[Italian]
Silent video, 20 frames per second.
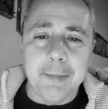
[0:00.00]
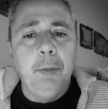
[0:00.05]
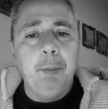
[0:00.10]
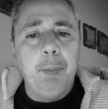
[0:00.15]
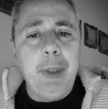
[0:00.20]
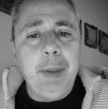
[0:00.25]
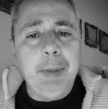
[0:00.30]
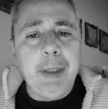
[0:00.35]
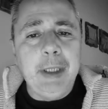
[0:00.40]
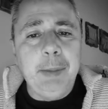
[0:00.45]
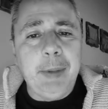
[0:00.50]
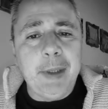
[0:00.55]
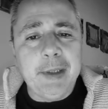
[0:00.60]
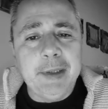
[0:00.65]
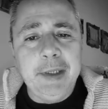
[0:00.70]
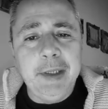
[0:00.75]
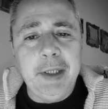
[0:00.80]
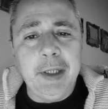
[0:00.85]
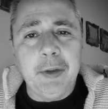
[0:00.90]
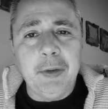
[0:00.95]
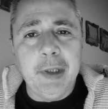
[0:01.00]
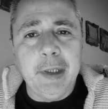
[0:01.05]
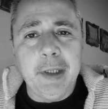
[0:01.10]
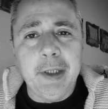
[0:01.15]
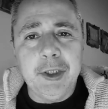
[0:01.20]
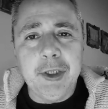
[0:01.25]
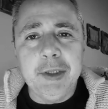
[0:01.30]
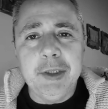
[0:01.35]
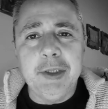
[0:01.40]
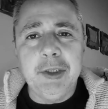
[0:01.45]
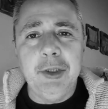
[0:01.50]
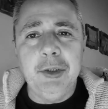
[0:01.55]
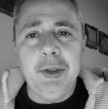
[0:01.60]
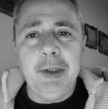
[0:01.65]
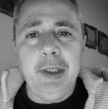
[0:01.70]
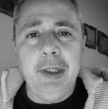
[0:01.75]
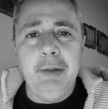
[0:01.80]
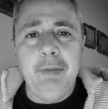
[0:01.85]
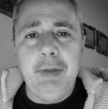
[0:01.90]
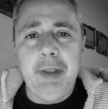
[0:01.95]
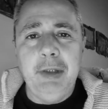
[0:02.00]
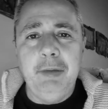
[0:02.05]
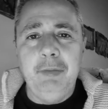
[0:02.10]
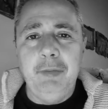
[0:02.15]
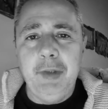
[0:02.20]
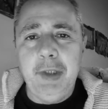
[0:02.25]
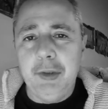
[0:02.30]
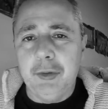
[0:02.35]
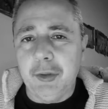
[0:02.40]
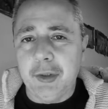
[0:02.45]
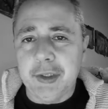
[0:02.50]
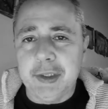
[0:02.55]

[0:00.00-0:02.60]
Prima di partire con la recensione vi invito